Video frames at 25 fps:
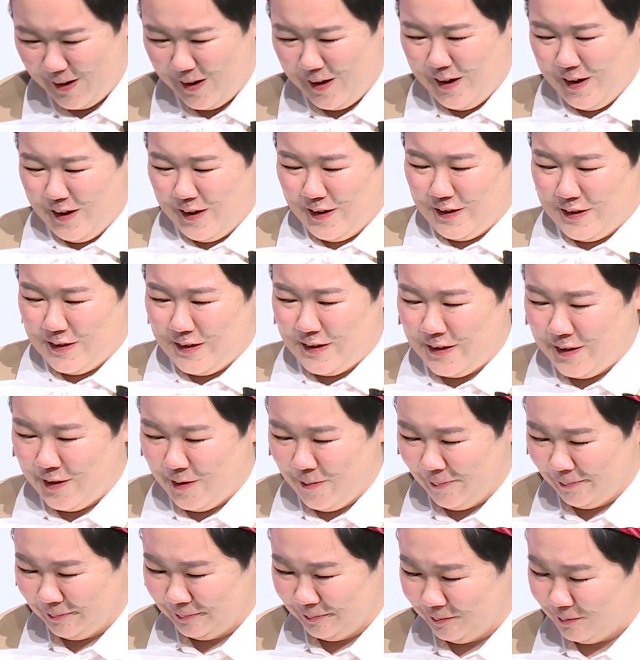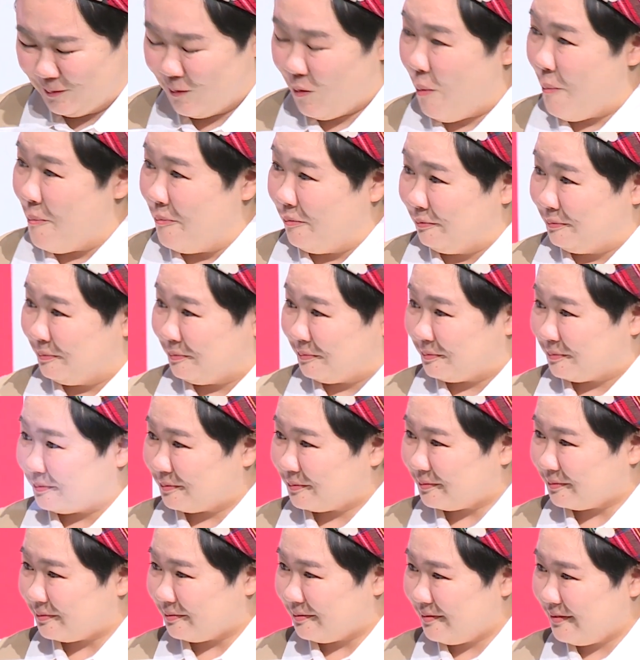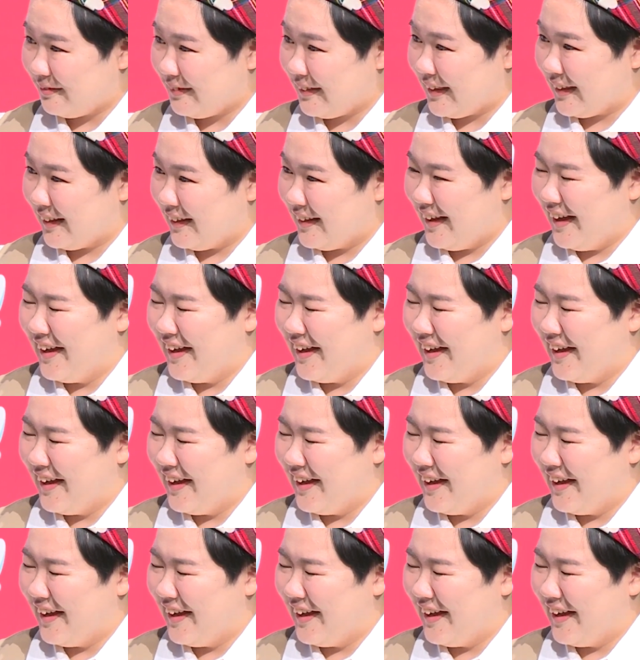ほふすごかったですね峯岸さん、